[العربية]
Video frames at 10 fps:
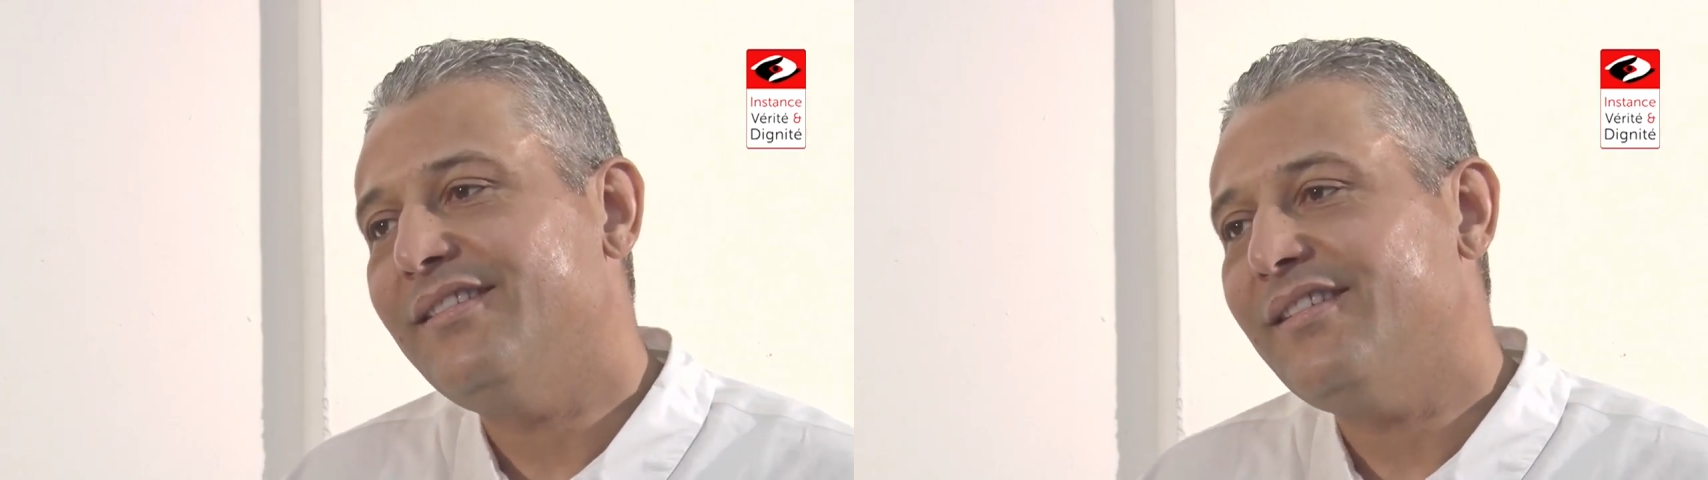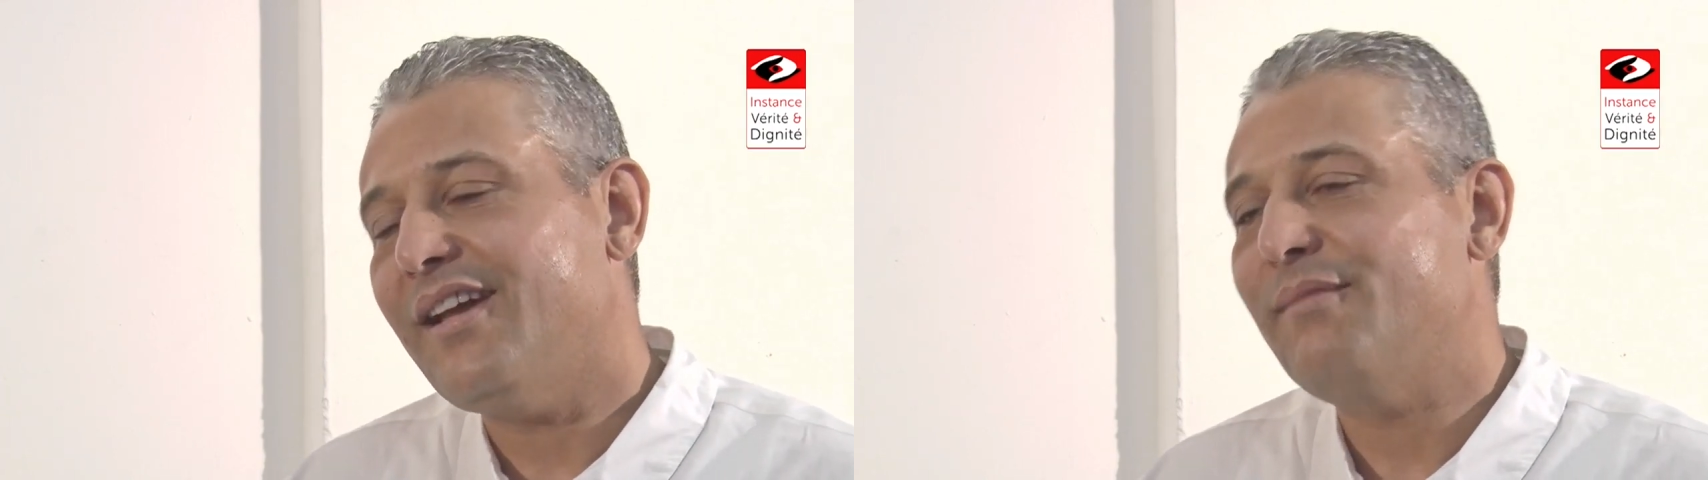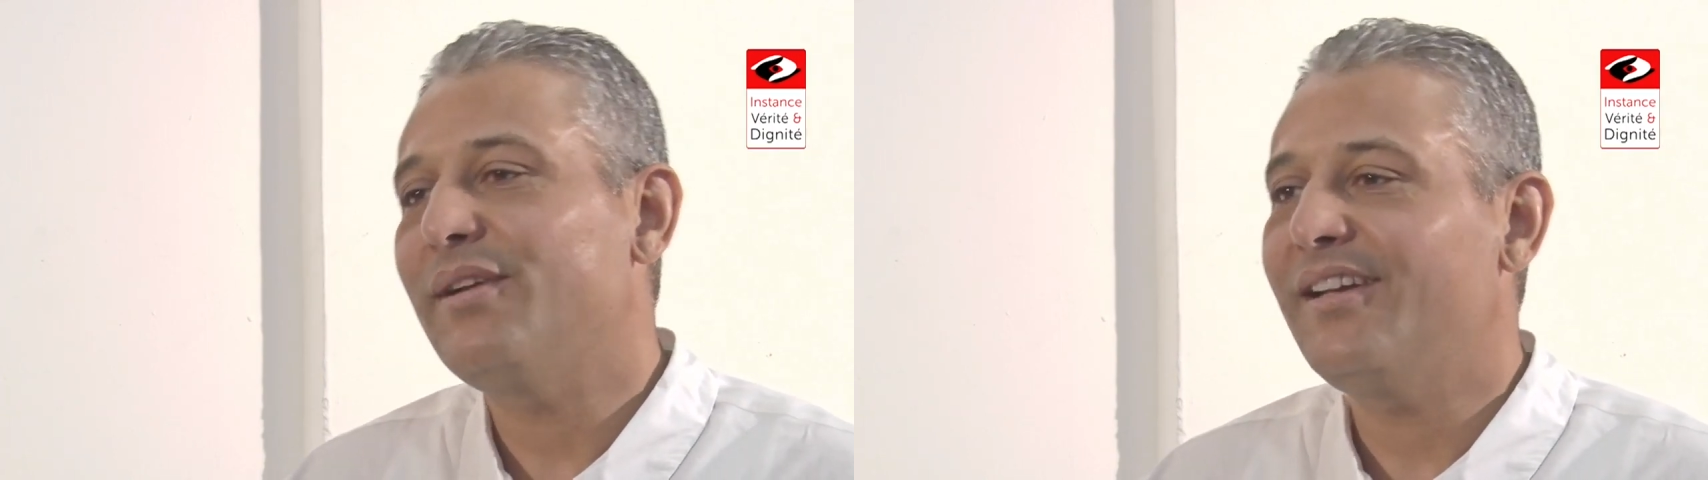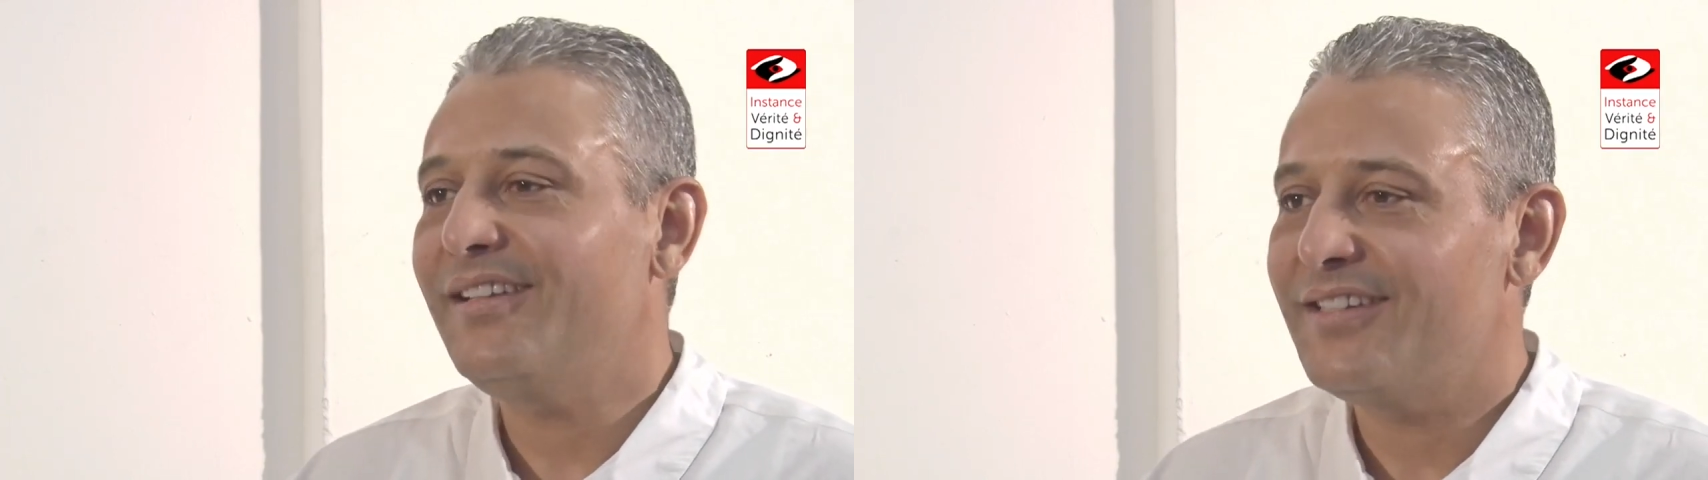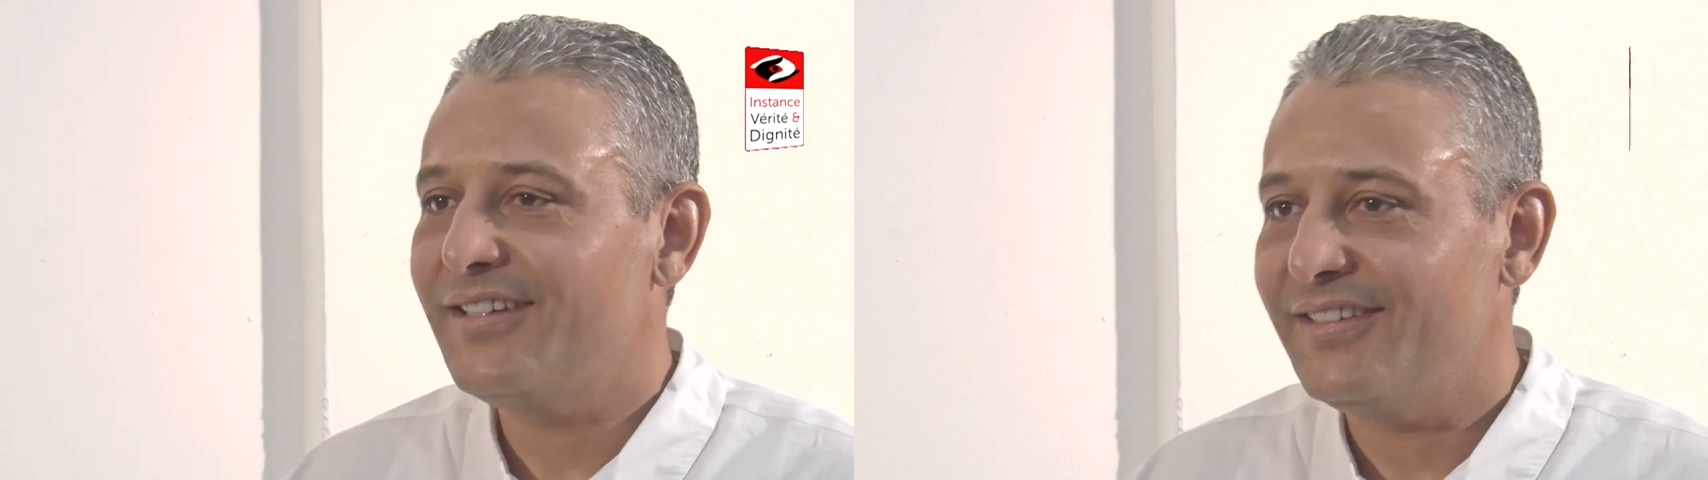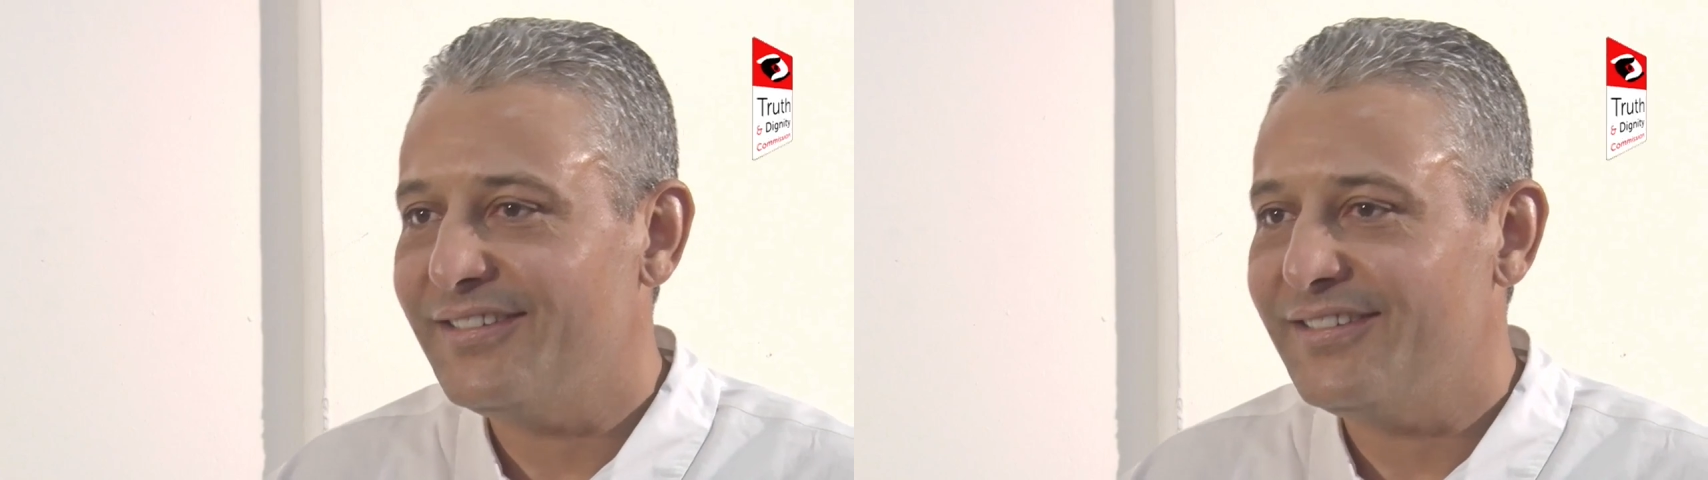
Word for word: الخمر خلصة